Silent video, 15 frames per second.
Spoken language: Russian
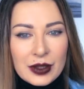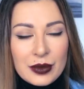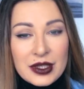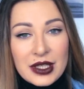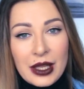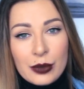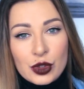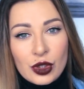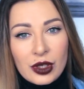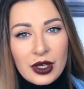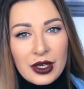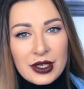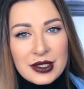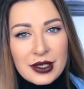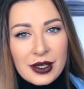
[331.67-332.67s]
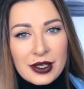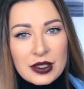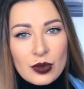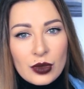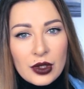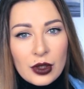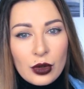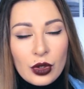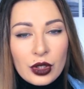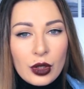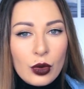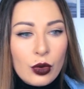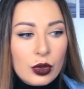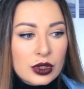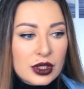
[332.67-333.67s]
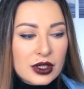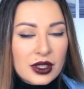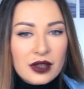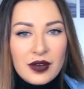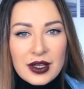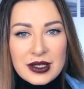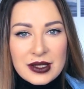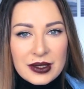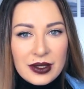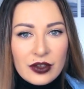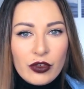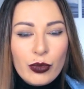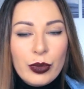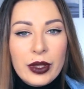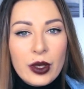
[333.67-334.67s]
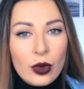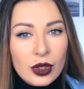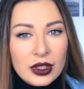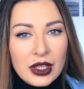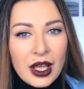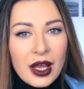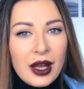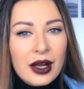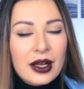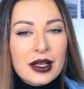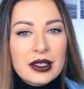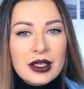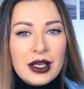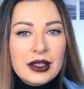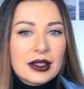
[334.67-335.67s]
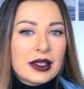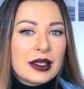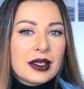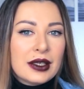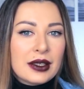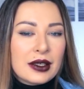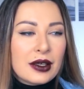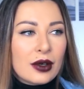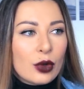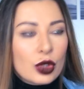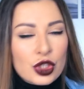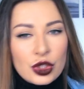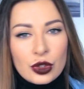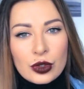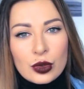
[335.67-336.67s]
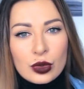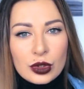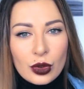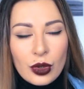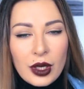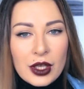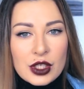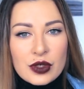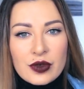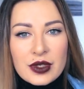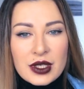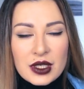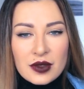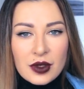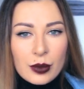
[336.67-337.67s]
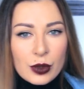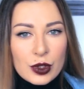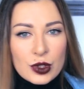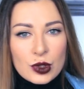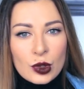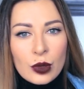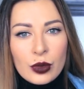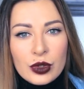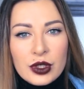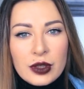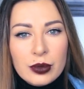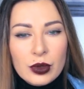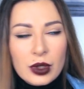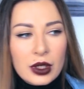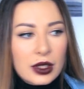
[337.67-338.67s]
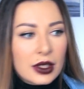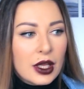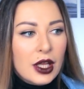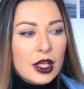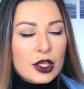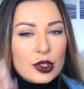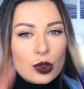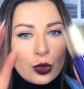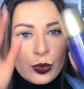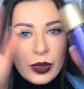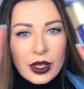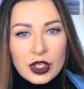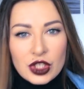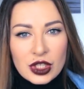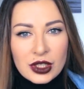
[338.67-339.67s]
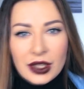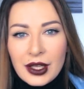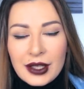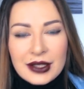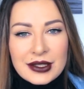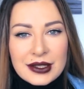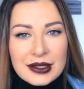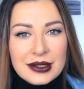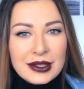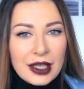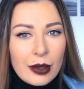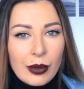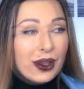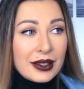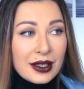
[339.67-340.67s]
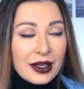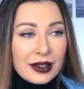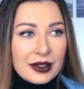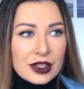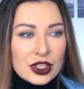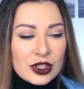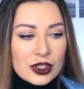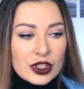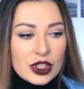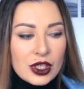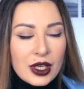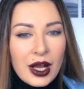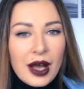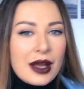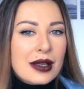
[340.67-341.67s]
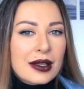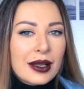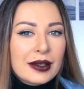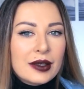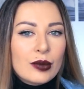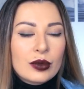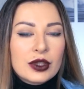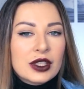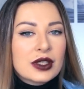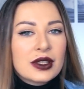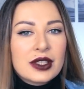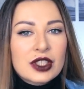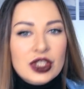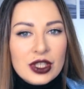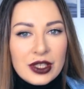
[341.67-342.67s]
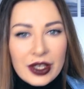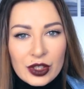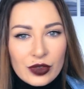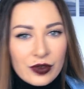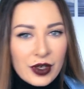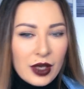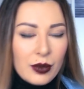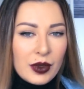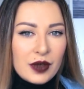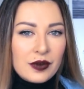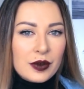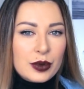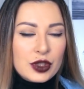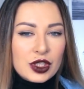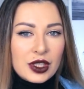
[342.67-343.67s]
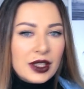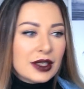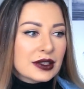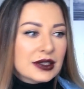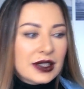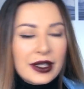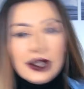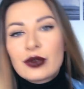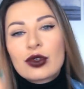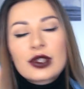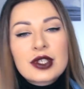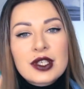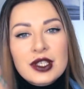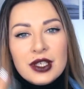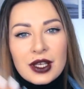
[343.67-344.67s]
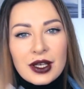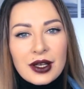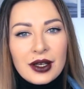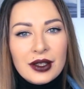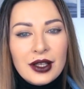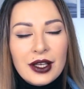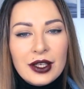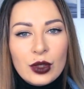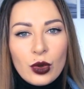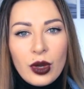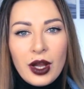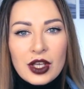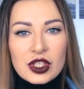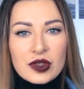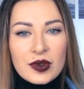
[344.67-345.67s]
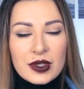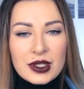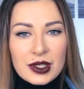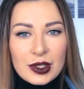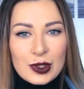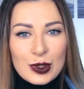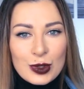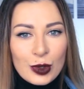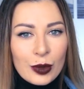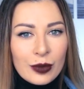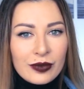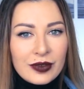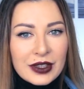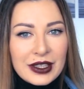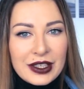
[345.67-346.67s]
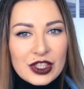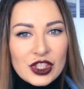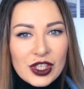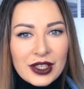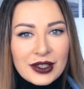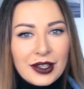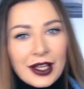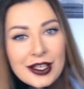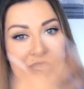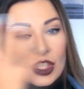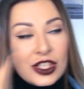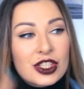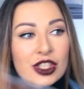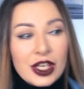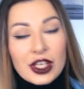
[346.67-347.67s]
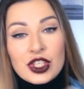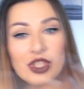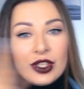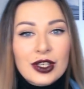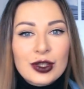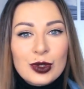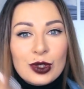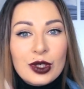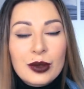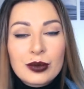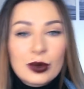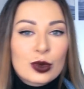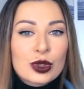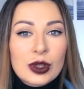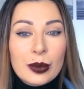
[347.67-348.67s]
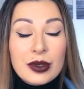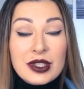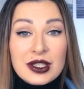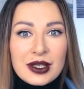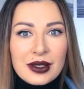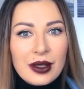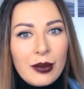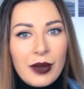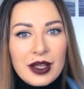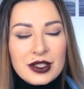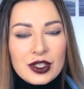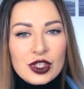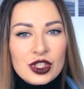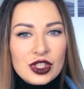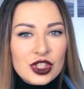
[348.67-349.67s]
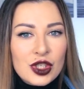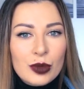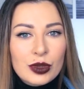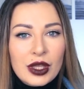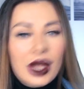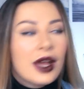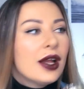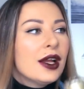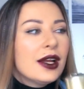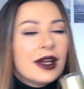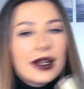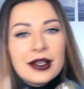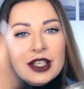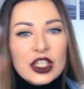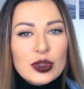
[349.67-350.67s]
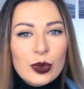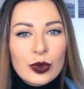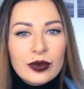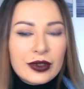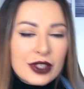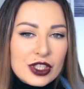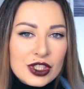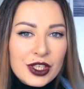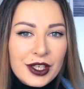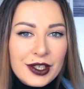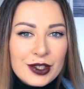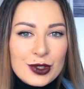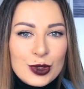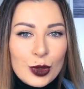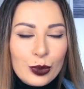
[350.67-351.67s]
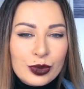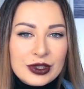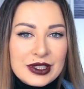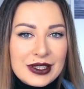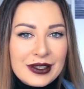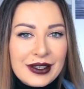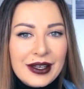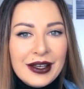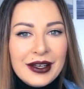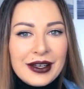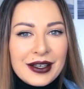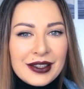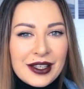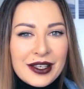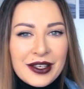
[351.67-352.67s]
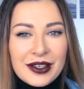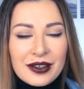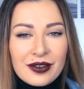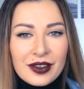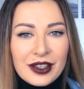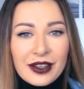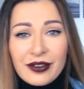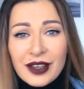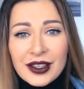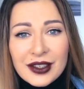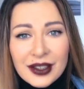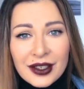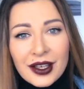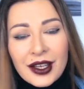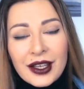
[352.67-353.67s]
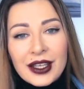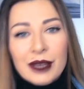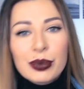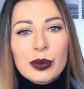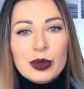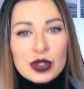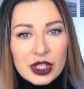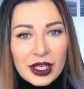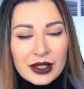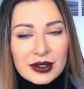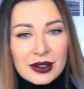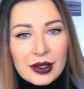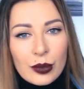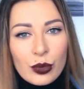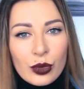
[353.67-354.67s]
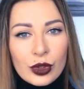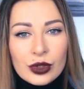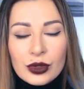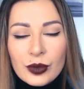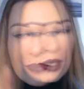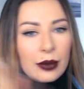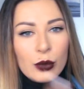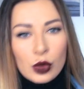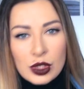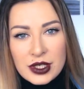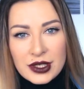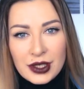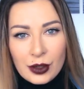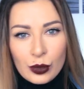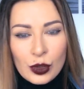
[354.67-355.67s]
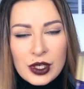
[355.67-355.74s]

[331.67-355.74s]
Все мы знаем, что корейская косметология уходит на 20 лет вперед. Кореянки очень круто ухаживают за своим лицом, у них много ступенчатая система. Это, конечно, шикарно, они не, жалеют времени вообще, стоять возле зеркала и ухаживать за лицом, в отличие от наших женщин, которым нужно быстро намазать чем-то, лишь бы увлажнить лицо после хлорированной воды и побежать на работу. Эмульсия.